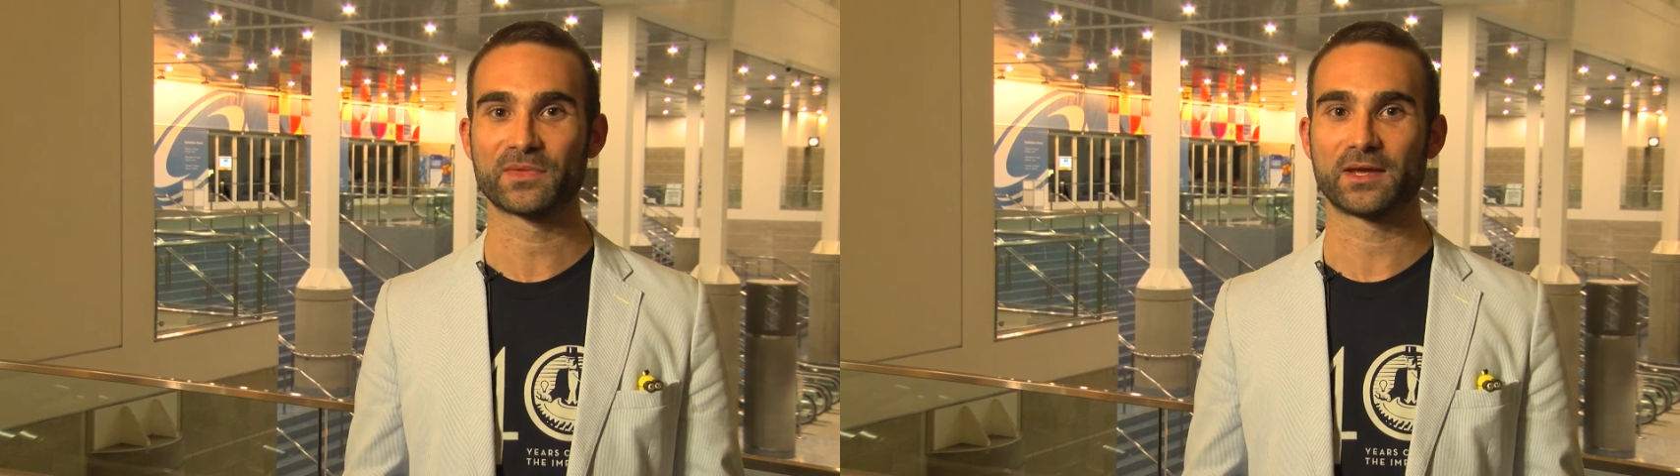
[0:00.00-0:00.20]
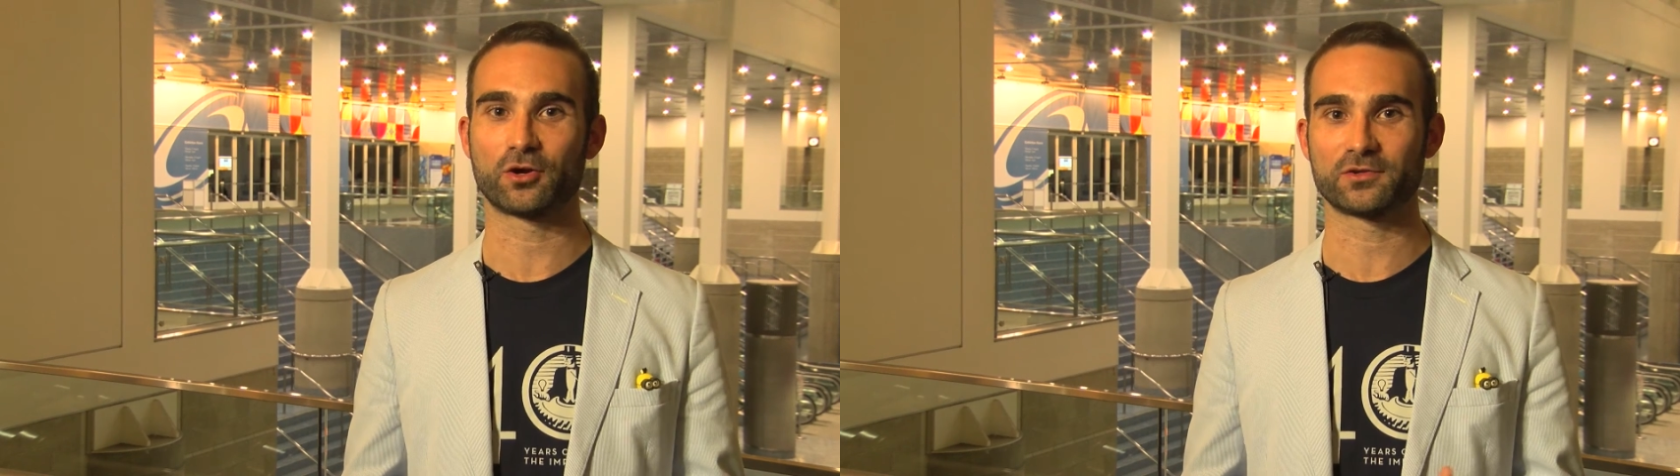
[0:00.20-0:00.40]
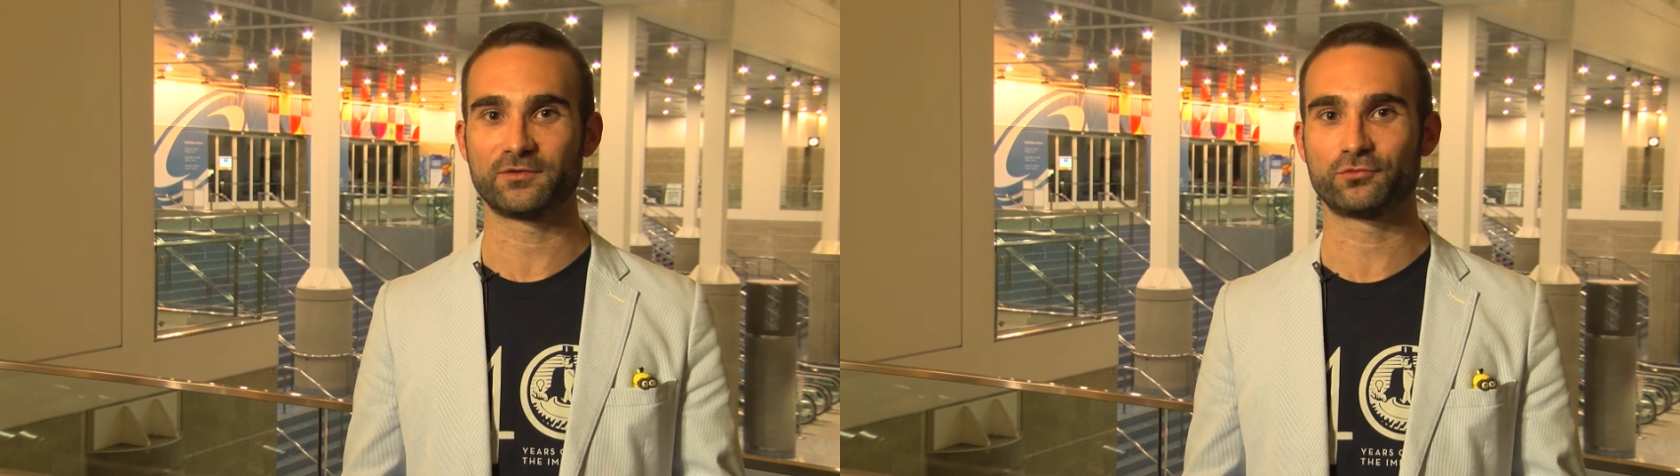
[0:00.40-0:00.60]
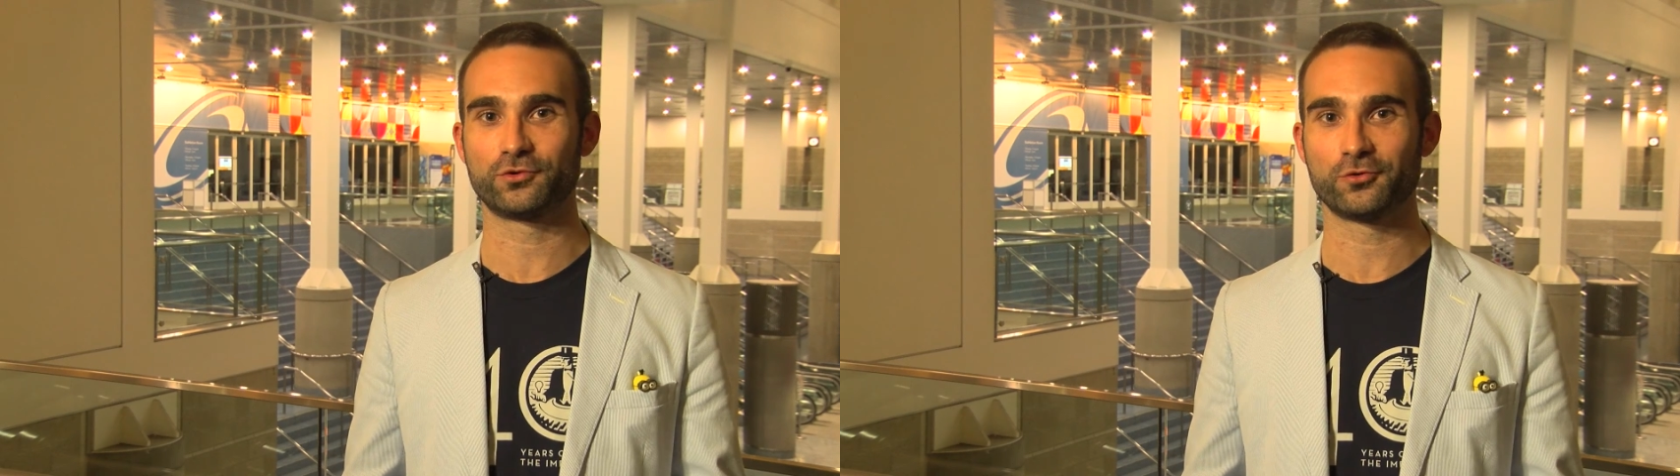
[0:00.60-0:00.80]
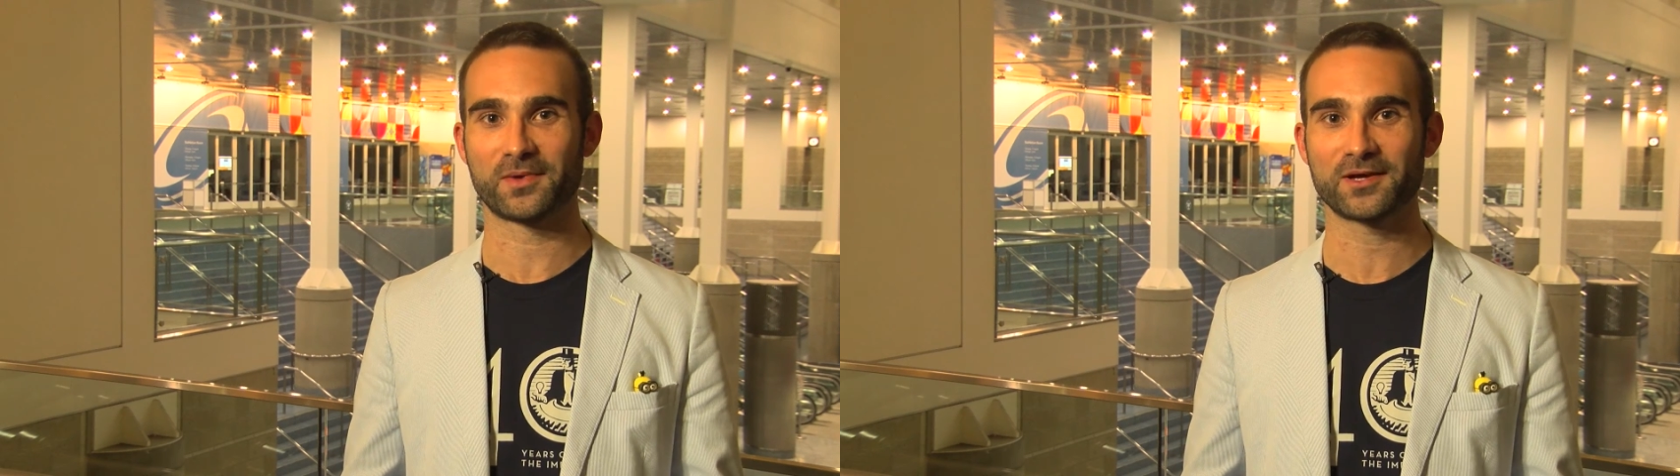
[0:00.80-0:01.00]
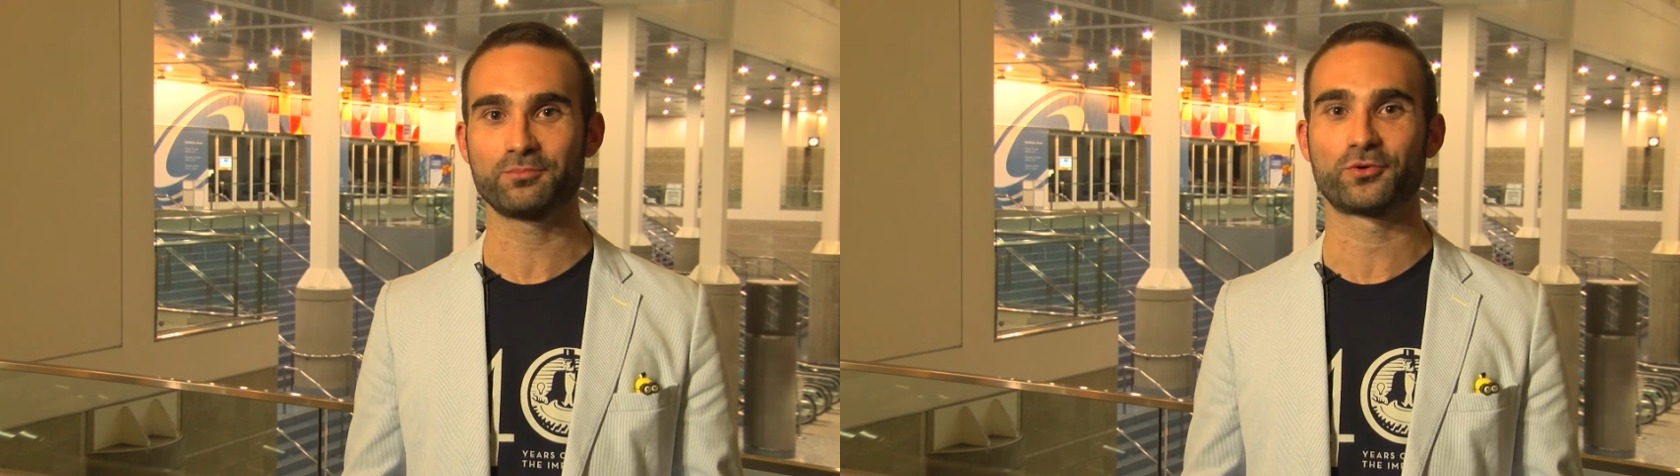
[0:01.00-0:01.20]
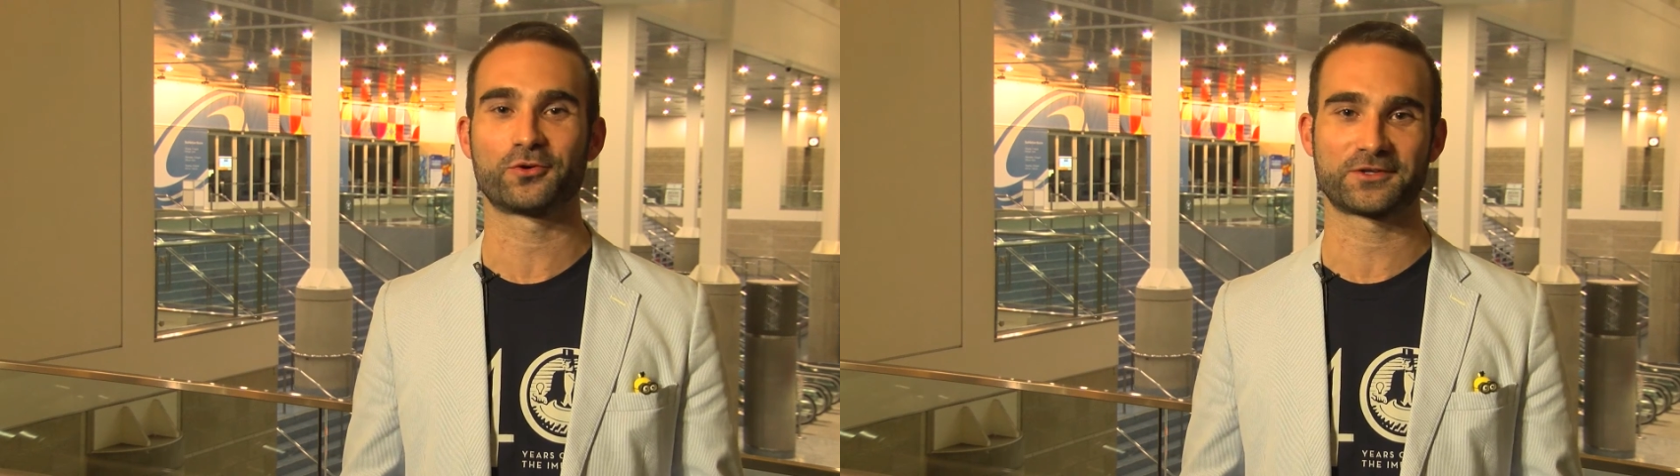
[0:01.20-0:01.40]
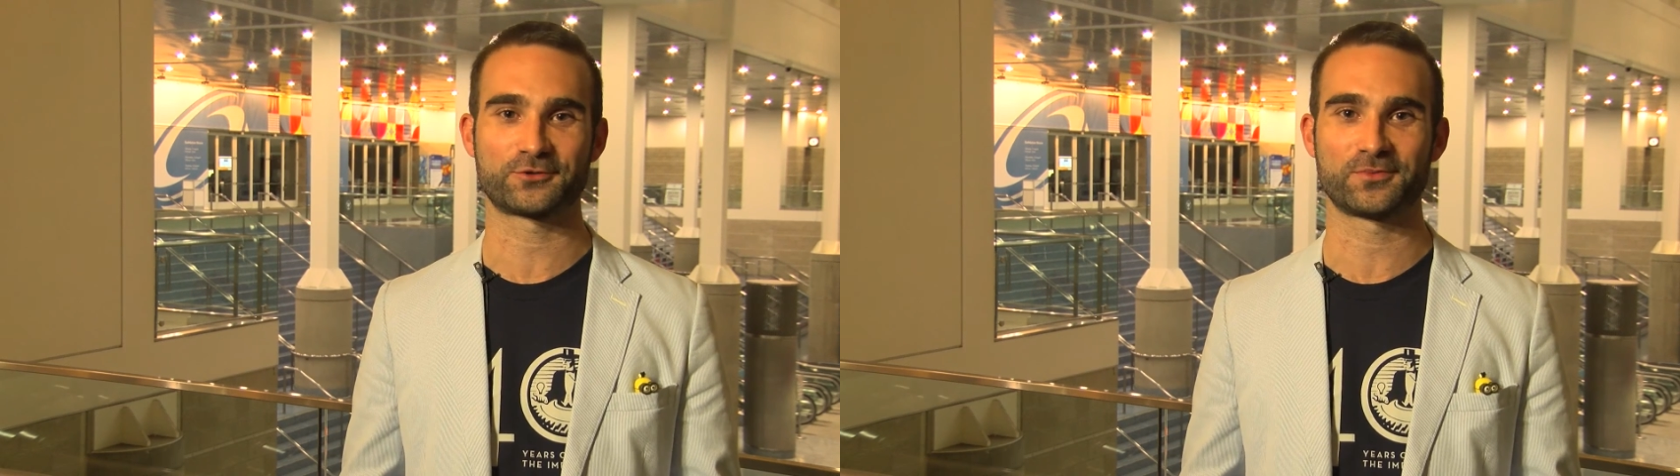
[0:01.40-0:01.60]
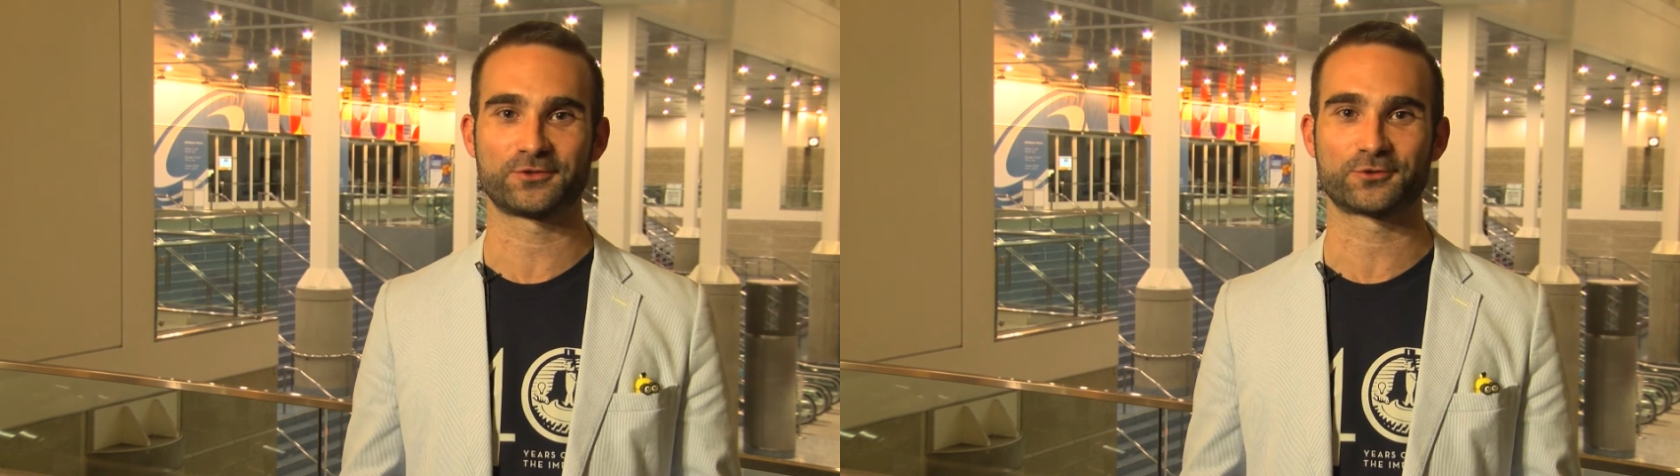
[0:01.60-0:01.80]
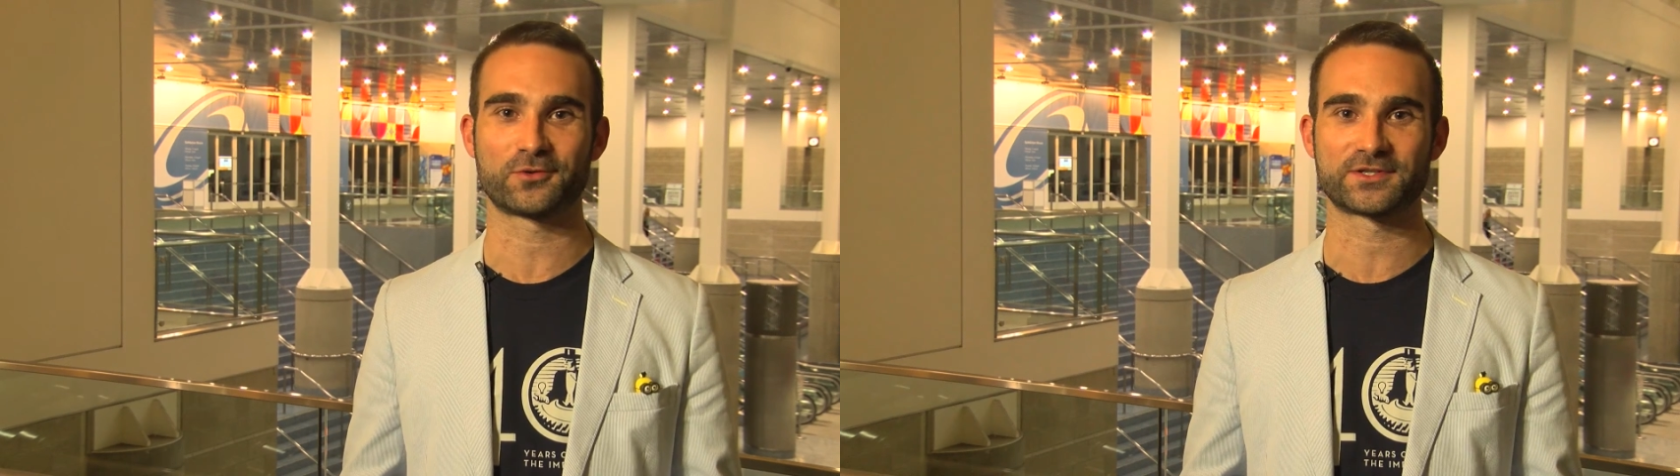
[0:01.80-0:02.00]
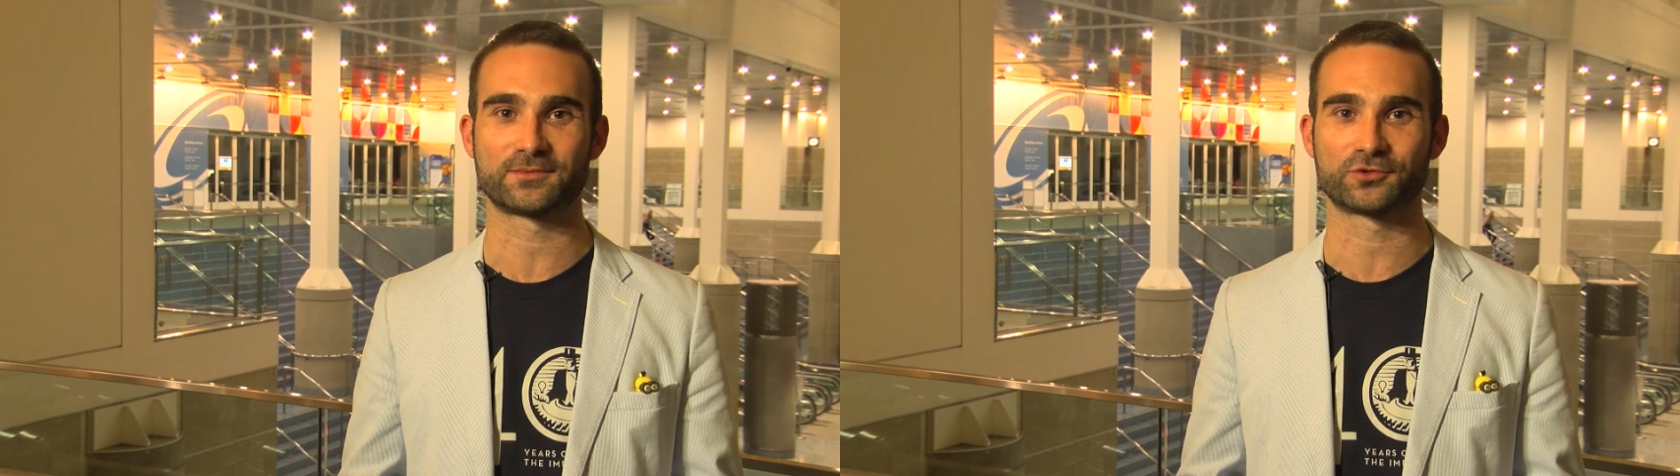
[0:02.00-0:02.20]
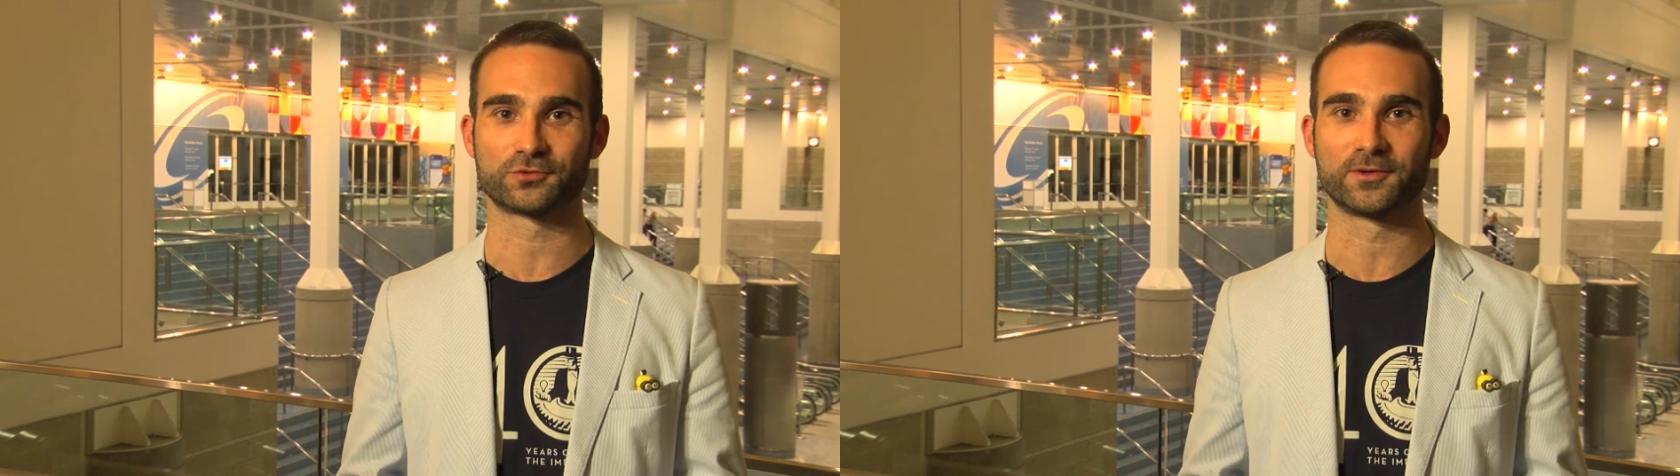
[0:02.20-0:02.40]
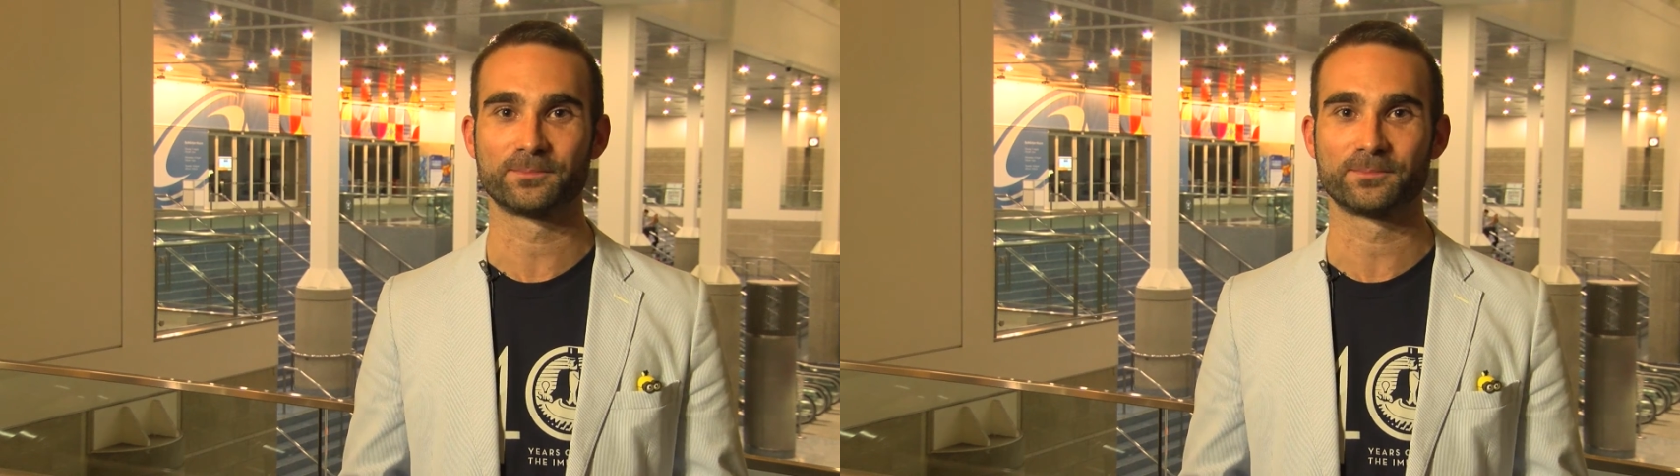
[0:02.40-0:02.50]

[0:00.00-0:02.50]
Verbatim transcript: et rendez-vous demain pour le résumé du troisième jour.